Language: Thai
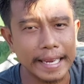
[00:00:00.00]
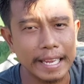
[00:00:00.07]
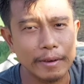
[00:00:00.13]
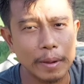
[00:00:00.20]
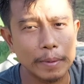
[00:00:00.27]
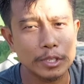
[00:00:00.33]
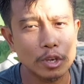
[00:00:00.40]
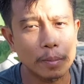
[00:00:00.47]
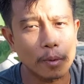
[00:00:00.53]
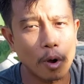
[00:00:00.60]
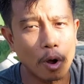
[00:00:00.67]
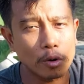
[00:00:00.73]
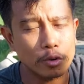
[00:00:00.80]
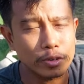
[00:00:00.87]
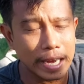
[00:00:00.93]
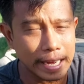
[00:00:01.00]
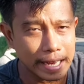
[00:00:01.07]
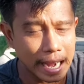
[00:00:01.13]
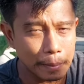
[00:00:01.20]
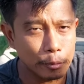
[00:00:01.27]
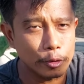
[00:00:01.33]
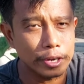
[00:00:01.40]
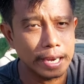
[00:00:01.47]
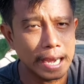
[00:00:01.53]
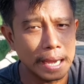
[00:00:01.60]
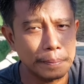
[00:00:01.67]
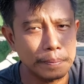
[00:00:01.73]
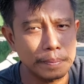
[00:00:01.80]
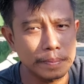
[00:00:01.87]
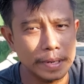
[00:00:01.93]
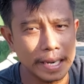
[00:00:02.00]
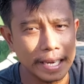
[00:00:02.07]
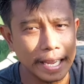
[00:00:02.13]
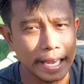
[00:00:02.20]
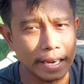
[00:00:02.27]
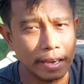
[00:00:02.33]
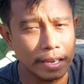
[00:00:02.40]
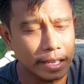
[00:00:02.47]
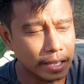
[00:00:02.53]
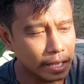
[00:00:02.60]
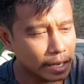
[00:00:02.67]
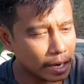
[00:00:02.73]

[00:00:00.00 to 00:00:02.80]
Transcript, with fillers: ที่ไว้พระศพของตุตันคามุนนะครับนั่นเองเนาะ